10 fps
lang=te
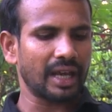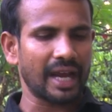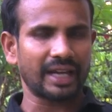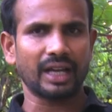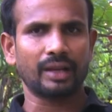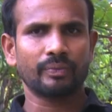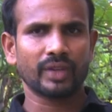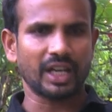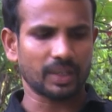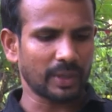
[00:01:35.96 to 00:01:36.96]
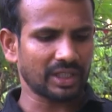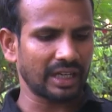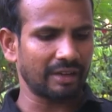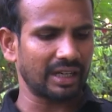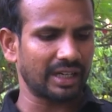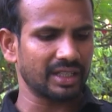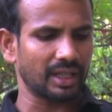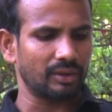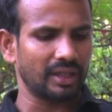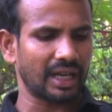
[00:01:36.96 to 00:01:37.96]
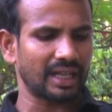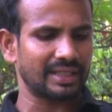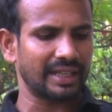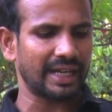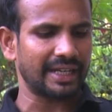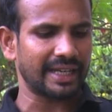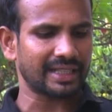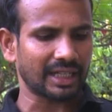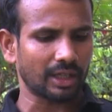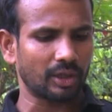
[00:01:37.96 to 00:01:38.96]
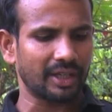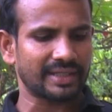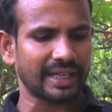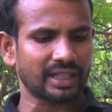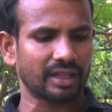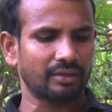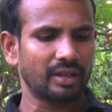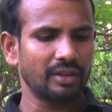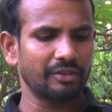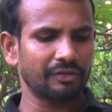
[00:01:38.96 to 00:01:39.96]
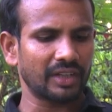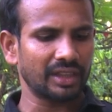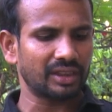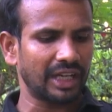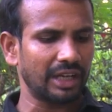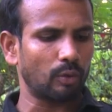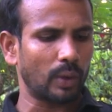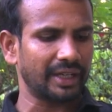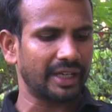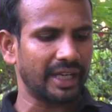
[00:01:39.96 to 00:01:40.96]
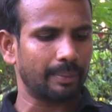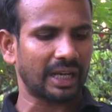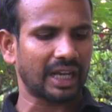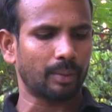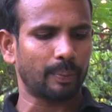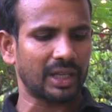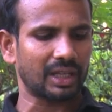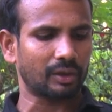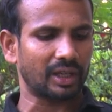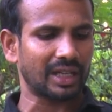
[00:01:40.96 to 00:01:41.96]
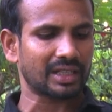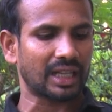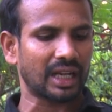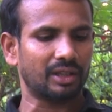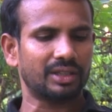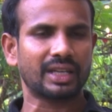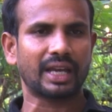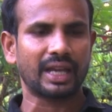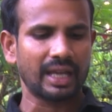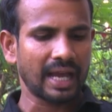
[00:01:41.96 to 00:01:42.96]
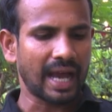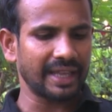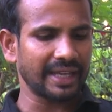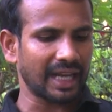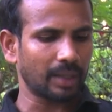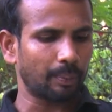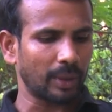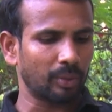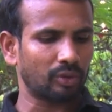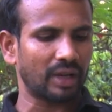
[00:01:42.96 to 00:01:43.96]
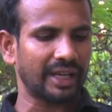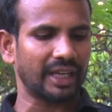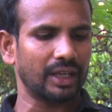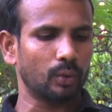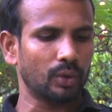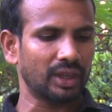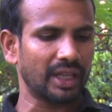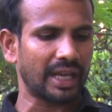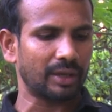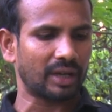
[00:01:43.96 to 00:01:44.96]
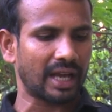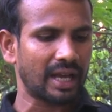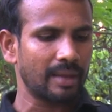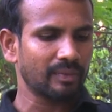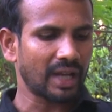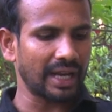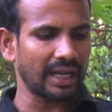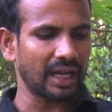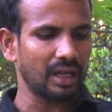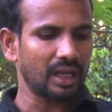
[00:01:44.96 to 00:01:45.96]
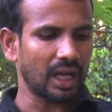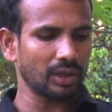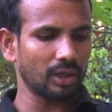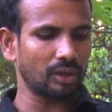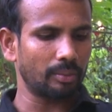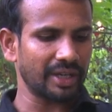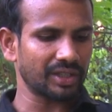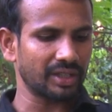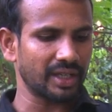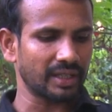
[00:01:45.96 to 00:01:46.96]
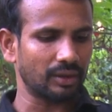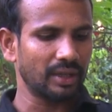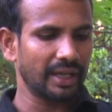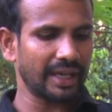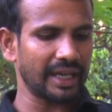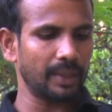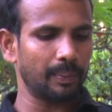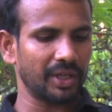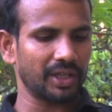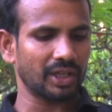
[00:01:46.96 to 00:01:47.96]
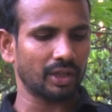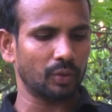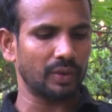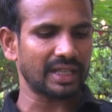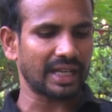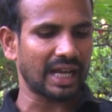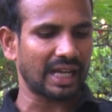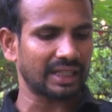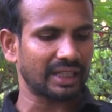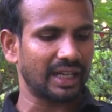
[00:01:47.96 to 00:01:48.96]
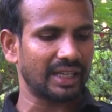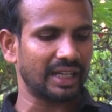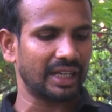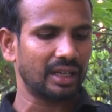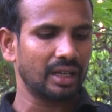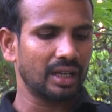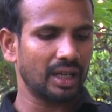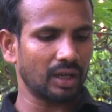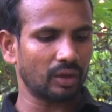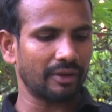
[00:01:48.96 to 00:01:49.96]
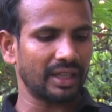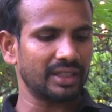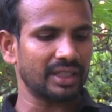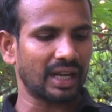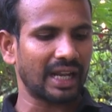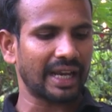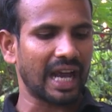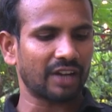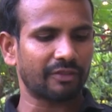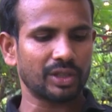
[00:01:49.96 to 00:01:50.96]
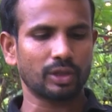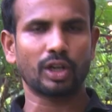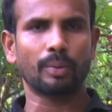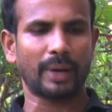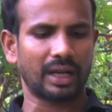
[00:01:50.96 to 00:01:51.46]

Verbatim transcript: ఆయన స్పష్టంగా వెల్లడించారు ఇక సిఆర్డీఏ చట్టంలోని సెక్షన్ ఫిఫ్టీ త్రీ వన్ డి ప్రకారం పేదలకు ఇళ్ల స్థలాలు ఇచ్చే అధికారం ప్రభుత్వానికి ఉంది అని కూడా ఆయన అందులో మెన్షన్ చేశారు ఇక ఈ పిటిషన్కు విచారణ అర్హత లేదని కూడా వాదించారు అలాగే ఆర్ఫై జోన్లో